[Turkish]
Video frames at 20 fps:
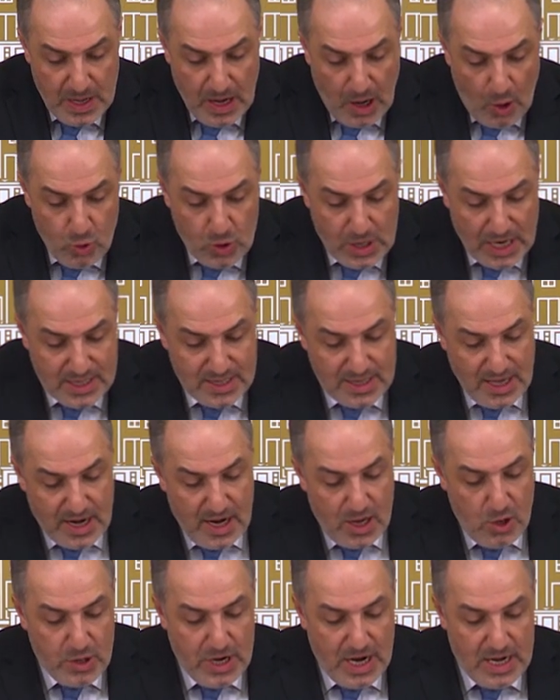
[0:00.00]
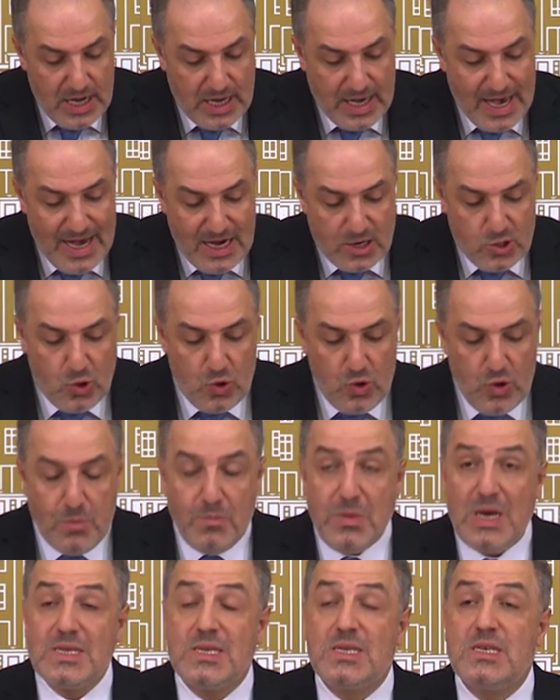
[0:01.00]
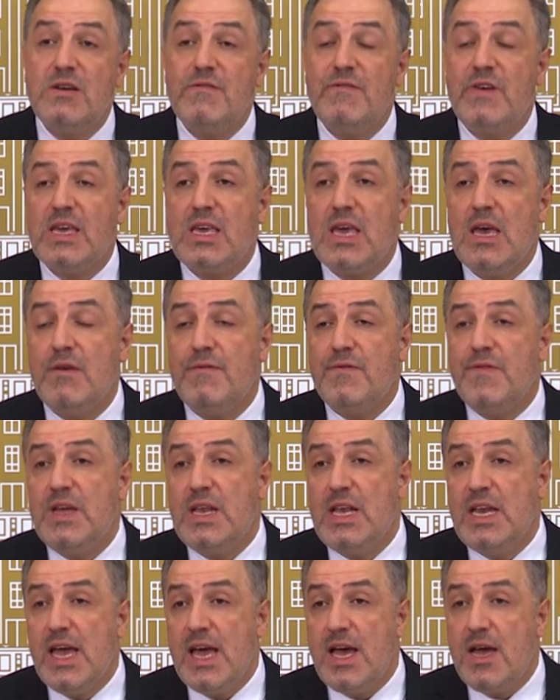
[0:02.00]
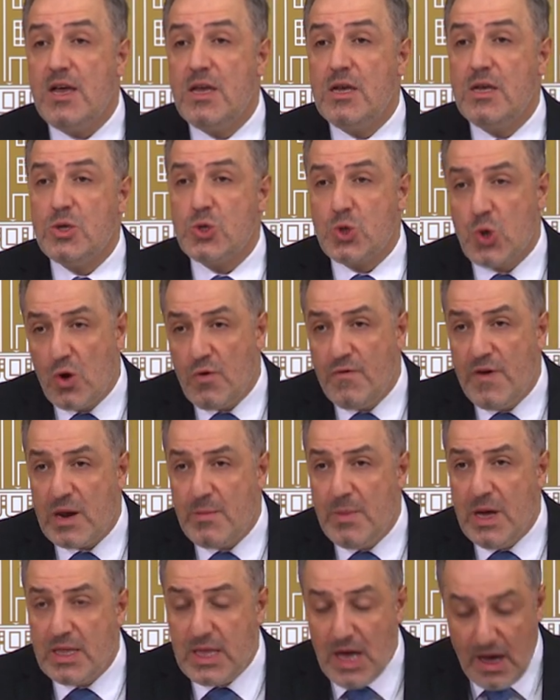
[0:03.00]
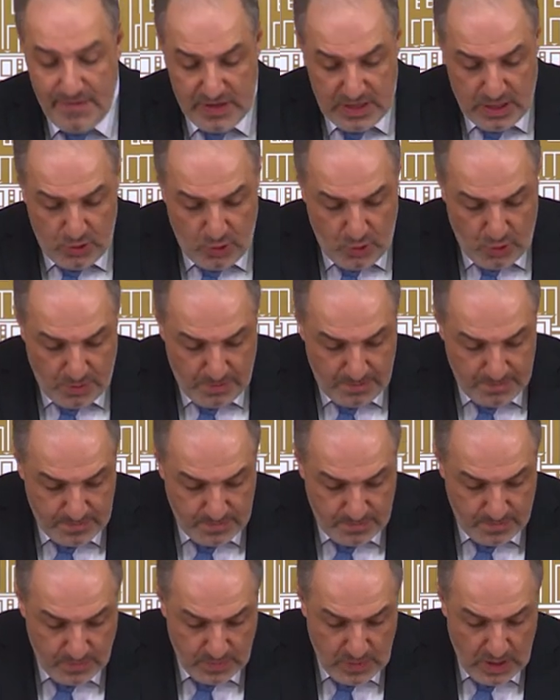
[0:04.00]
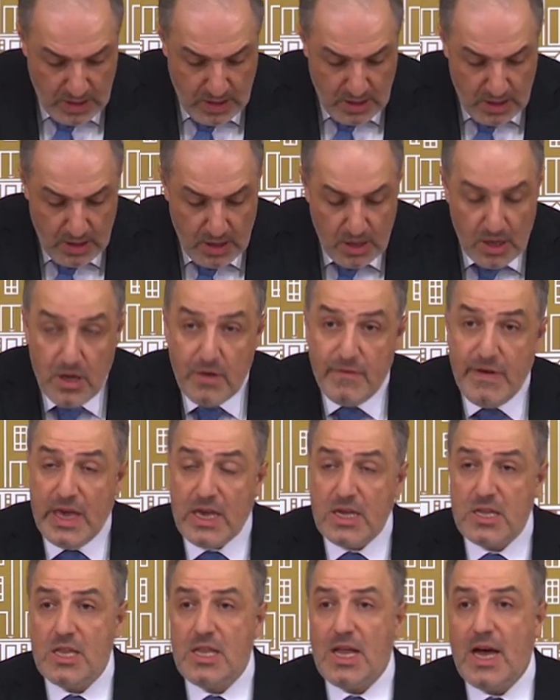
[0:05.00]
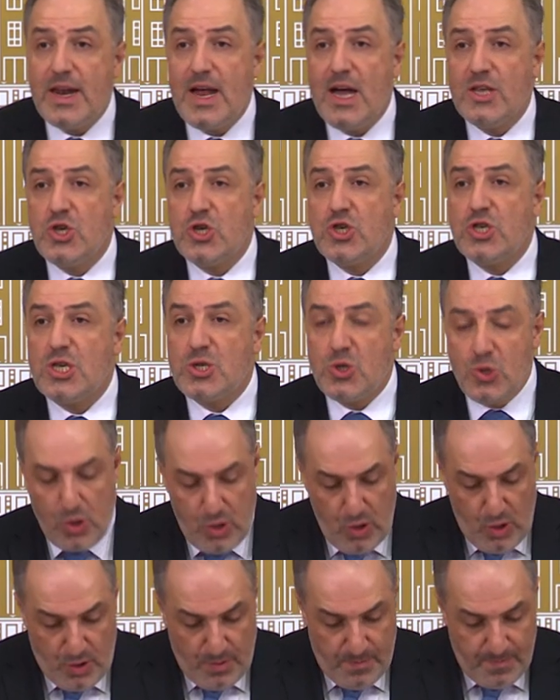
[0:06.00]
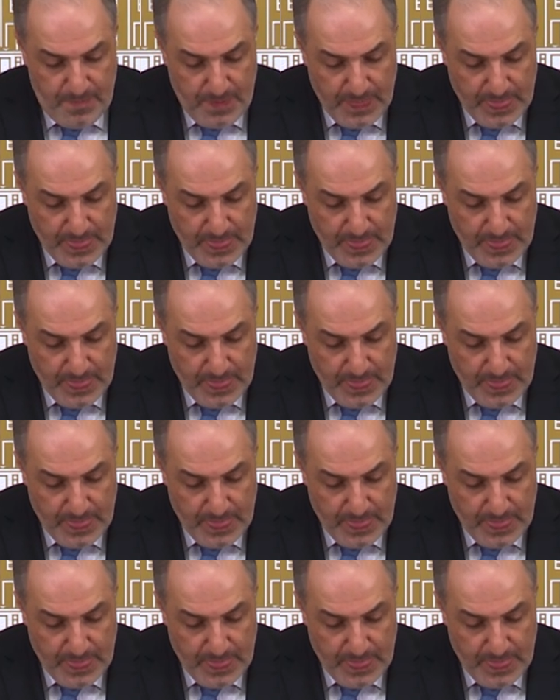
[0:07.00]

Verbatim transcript: avukatlara yönelik her türlü baskı ve keyfiliğe son vermeye davet ediyorum. Ve iktidara açıkça soruyorum.